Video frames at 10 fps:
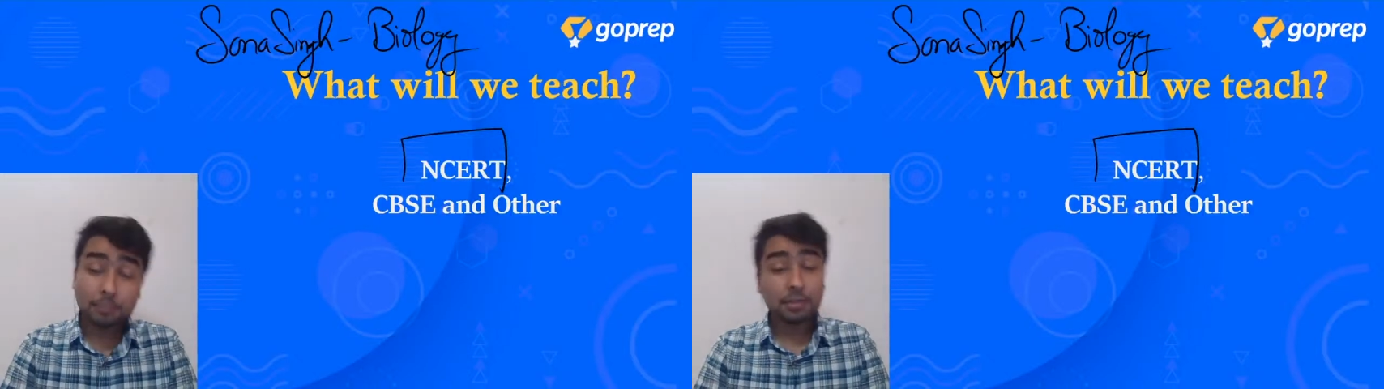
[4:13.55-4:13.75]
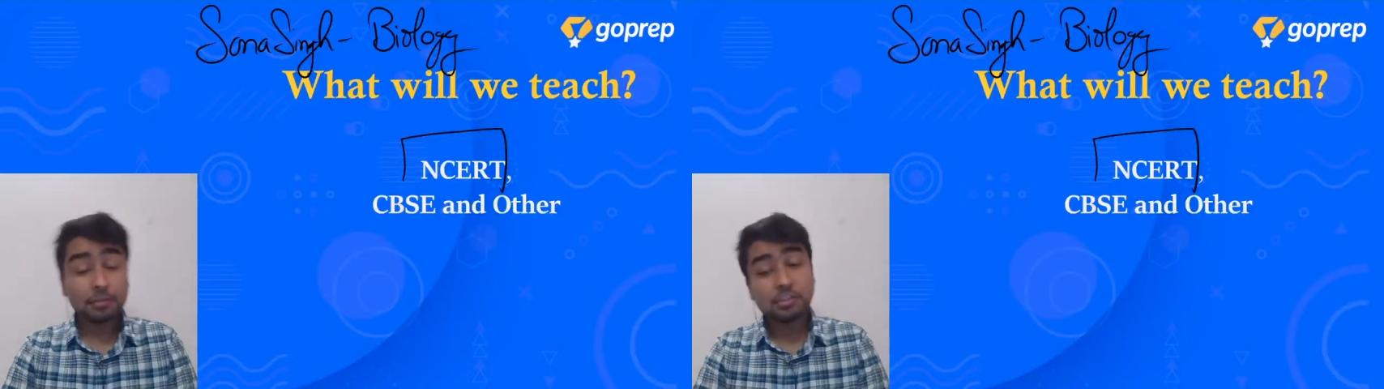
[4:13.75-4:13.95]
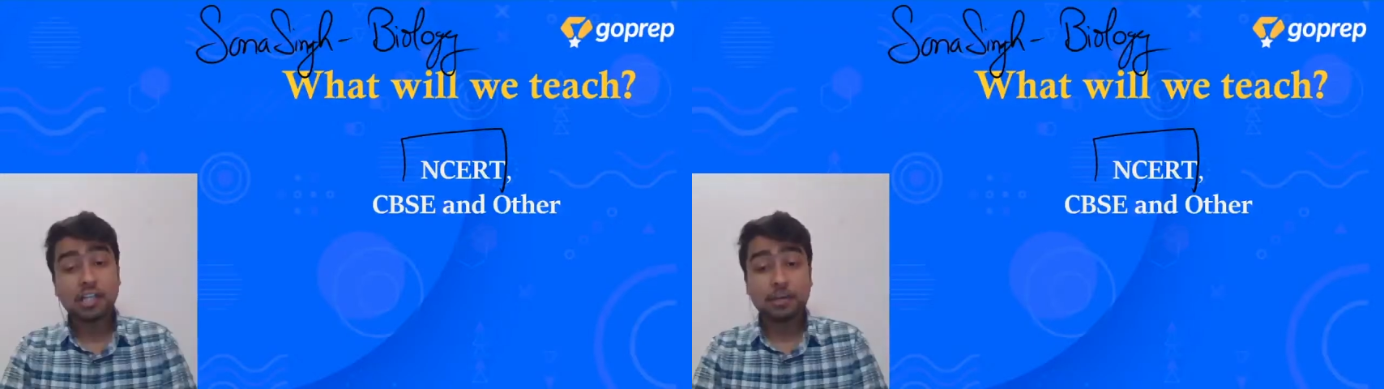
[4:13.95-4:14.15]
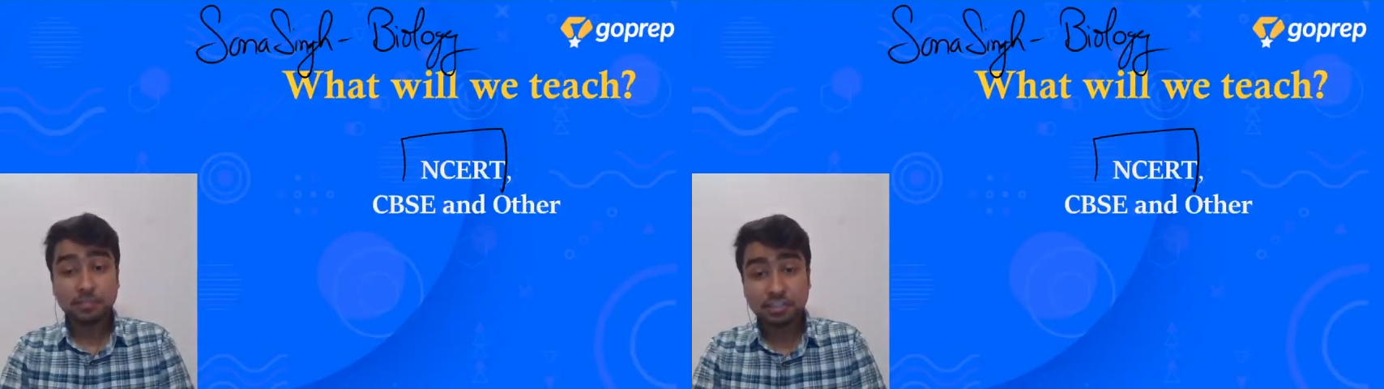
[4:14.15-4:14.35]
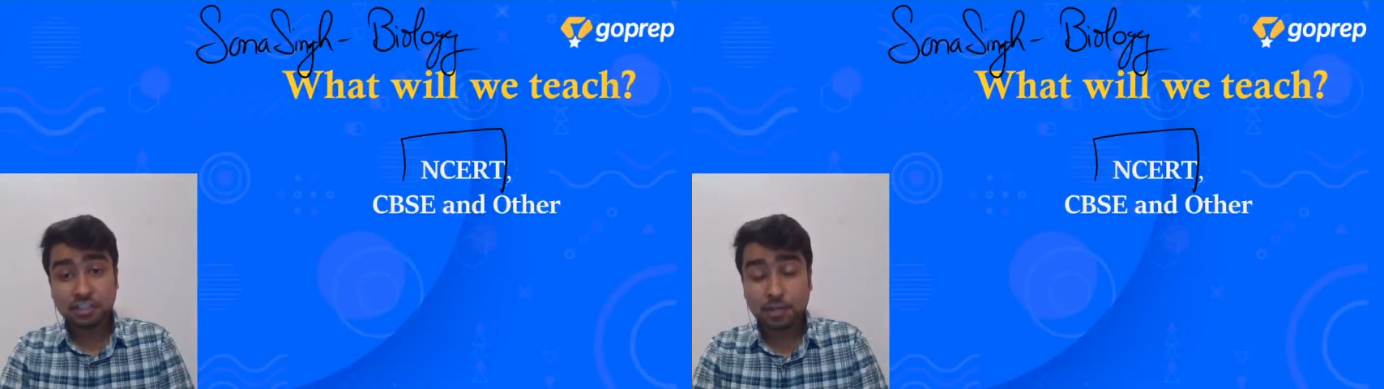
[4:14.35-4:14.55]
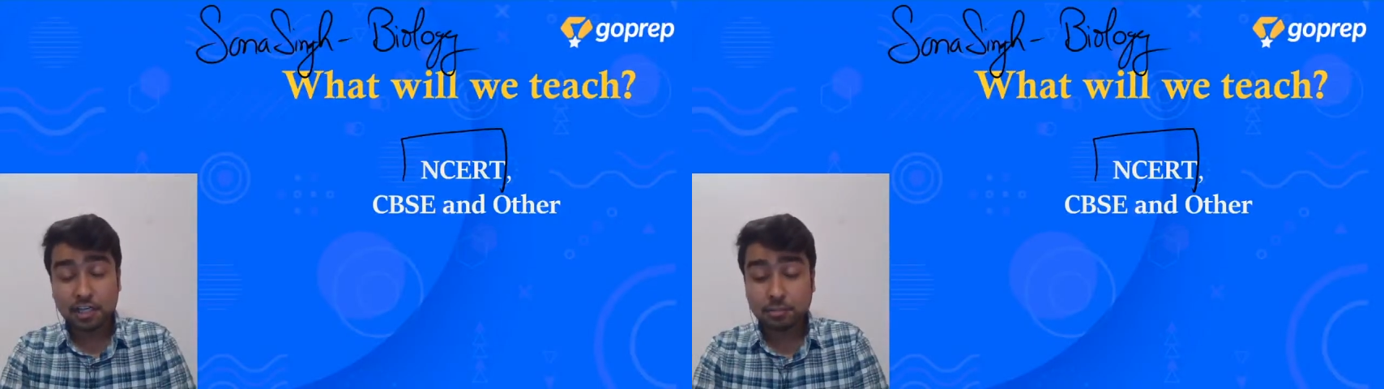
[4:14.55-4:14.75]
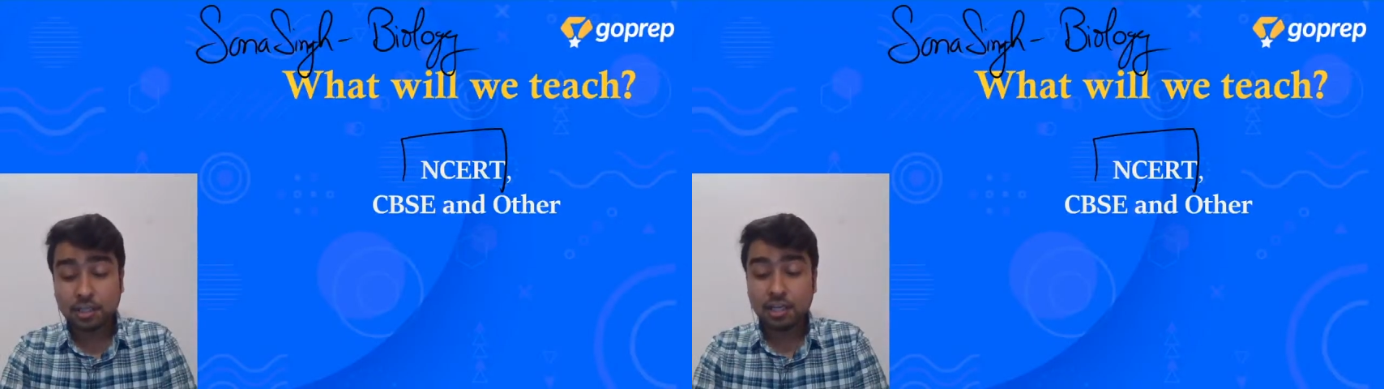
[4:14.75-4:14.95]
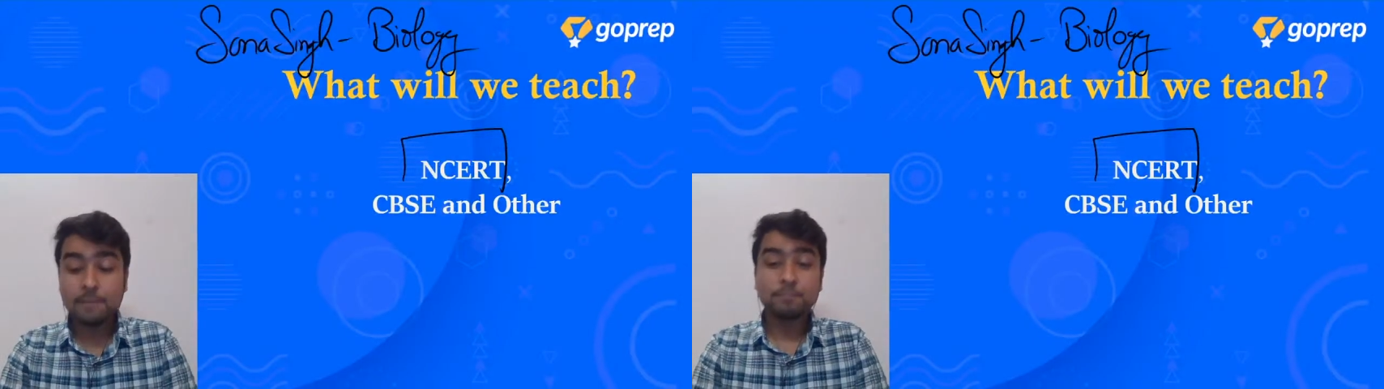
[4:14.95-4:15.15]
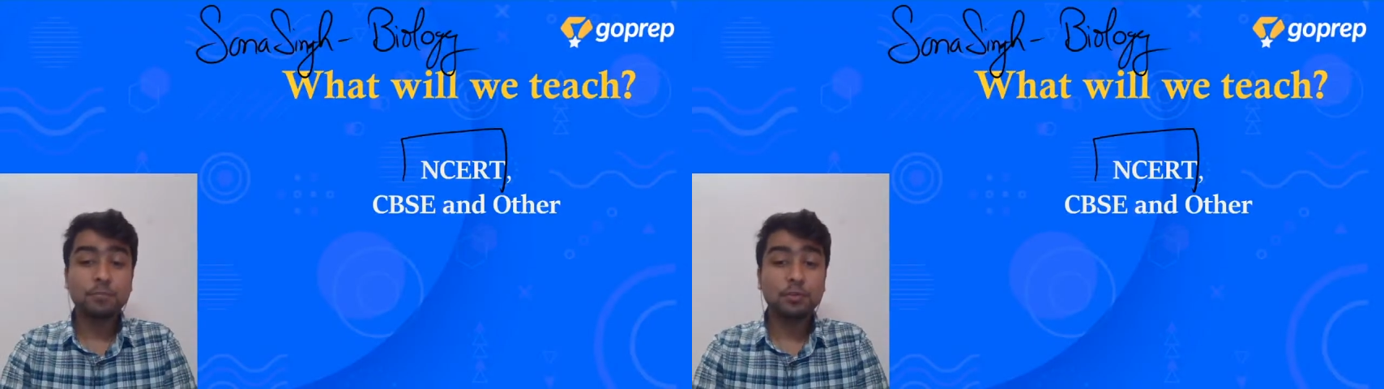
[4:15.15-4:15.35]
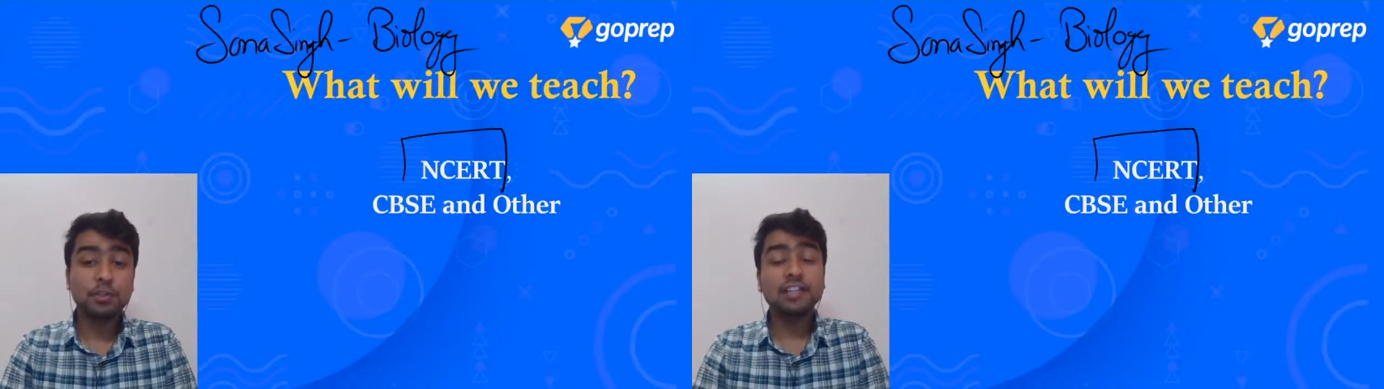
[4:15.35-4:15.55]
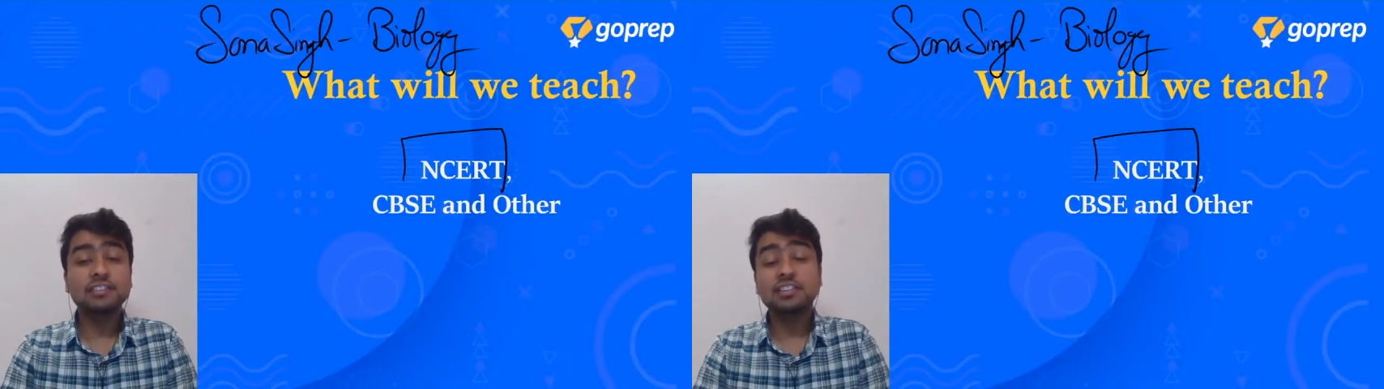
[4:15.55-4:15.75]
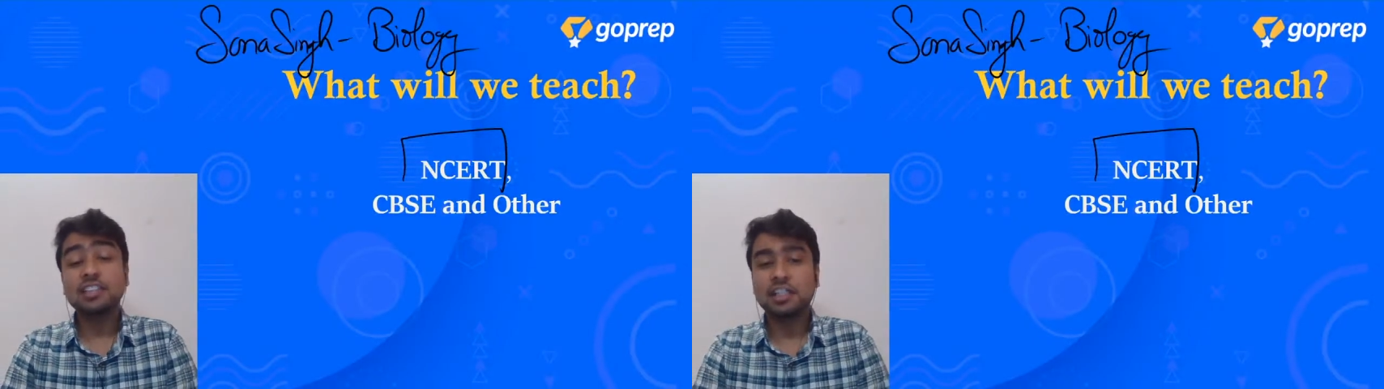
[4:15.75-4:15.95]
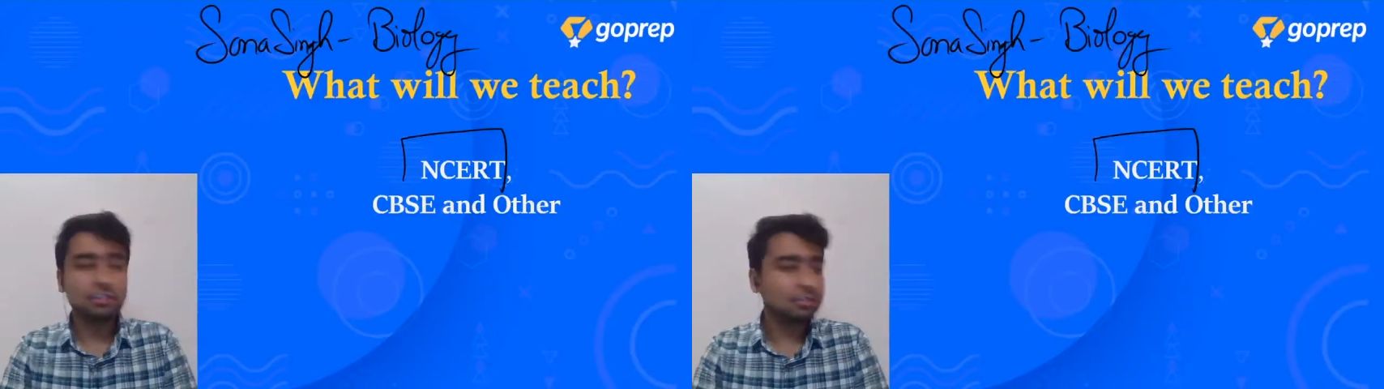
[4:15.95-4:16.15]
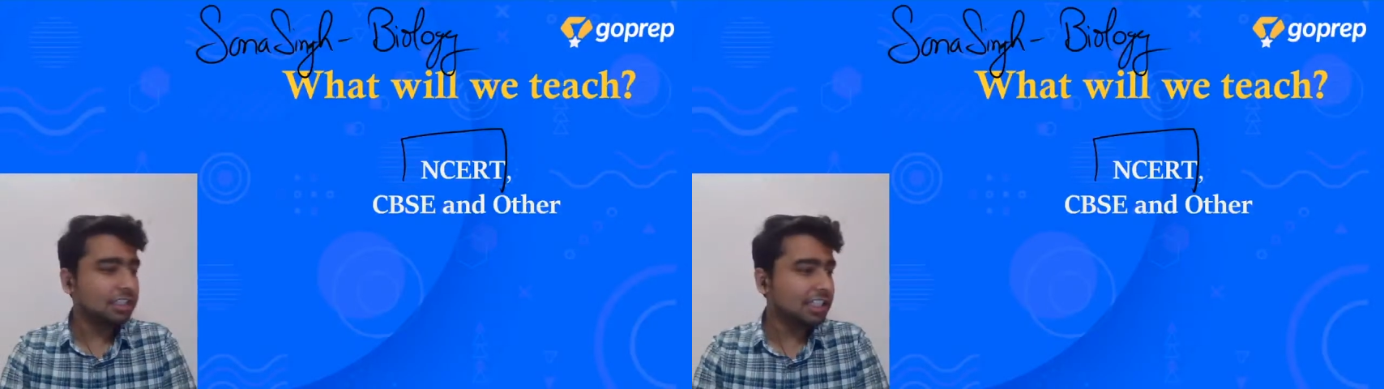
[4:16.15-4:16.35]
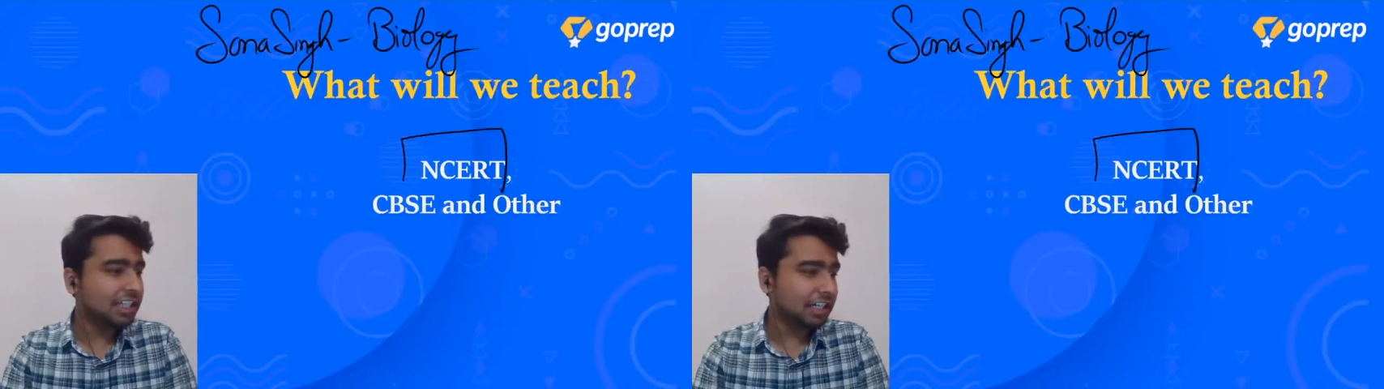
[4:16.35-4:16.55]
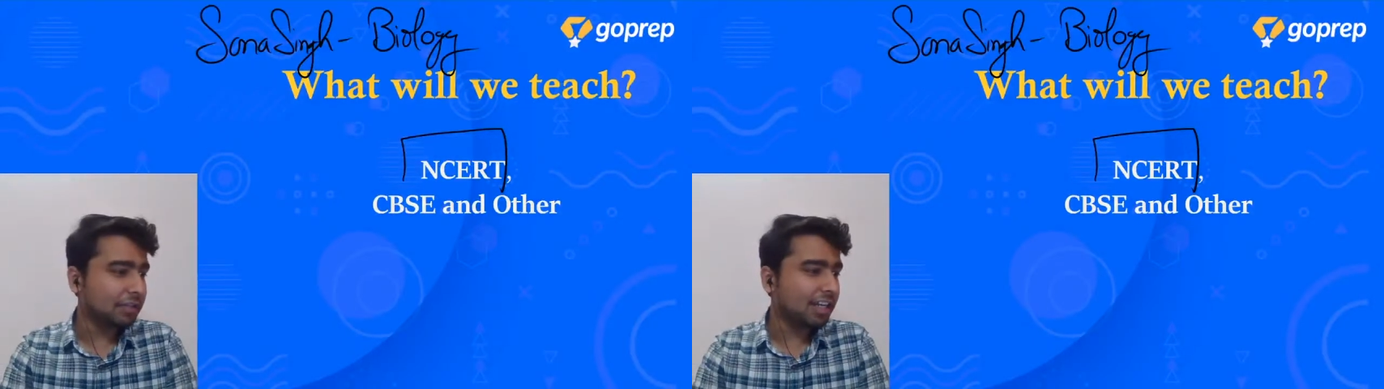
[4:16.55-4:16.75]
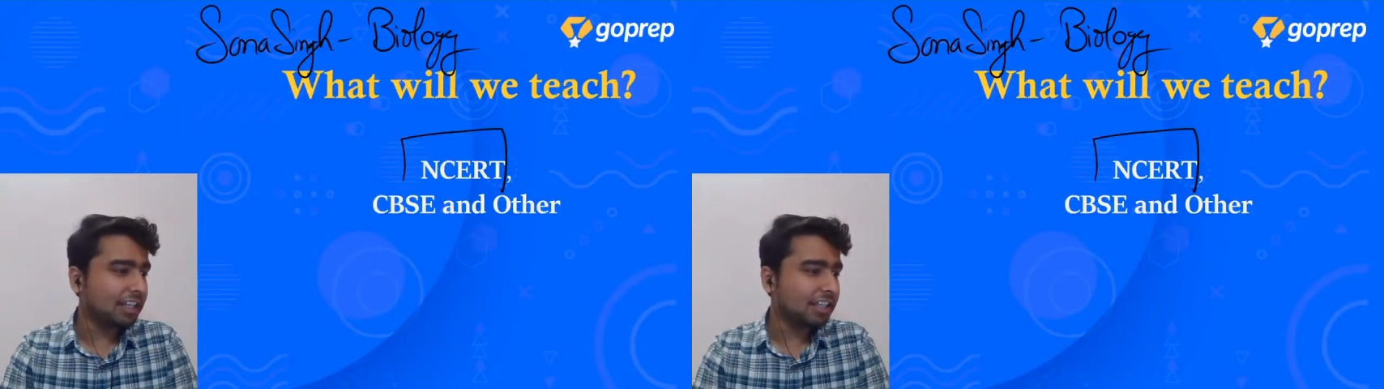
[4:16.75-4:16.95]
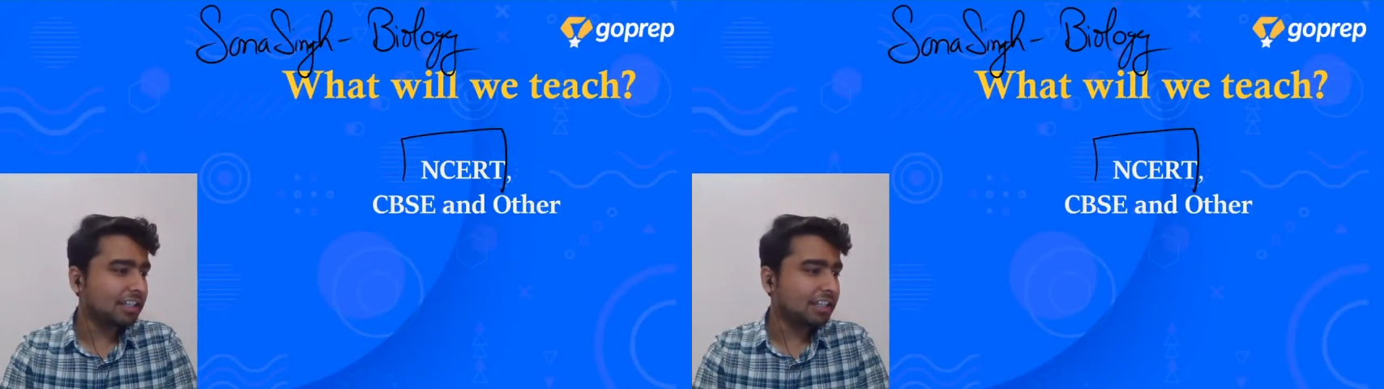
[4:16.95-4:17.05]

apne apne chapters ke bare mein puri NCRT ko deal karne wale